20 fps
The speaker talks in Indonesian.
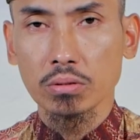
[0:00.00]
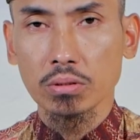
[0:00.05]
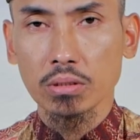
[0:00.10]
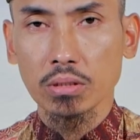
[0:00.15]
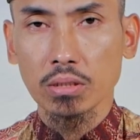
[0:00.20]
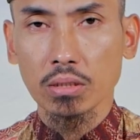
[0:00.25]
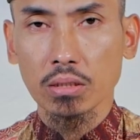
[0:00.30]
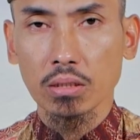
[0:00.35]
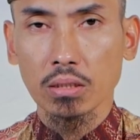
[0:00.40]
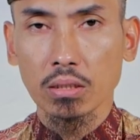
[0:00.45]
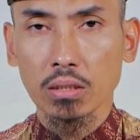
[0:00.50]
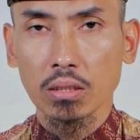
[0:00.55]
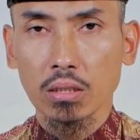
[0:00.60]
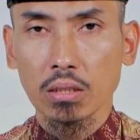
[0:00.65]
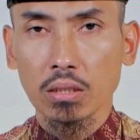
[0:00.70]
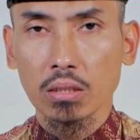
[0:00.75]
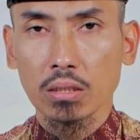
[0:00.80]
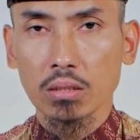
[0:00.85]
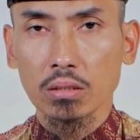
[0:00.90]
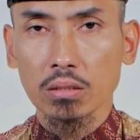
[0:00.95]
ya
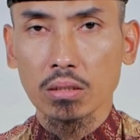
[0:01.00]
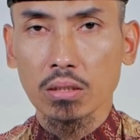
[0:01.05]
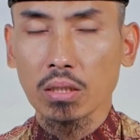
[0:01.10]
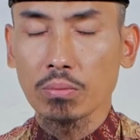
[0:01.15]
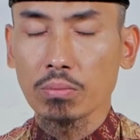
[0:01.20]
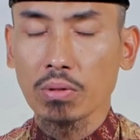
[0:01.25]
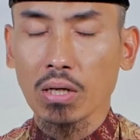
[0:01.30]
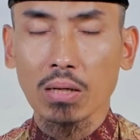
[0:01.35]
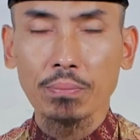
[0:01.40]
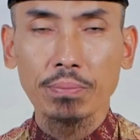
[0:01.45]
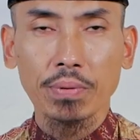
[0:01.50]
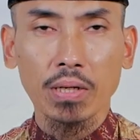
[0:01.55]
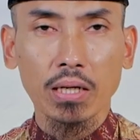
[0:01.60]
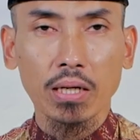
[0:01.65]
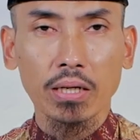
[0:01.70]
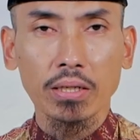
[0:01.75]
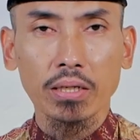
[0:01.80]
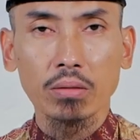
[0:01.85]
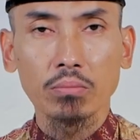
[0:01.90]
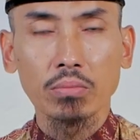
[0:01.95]
tidak mengapa kaya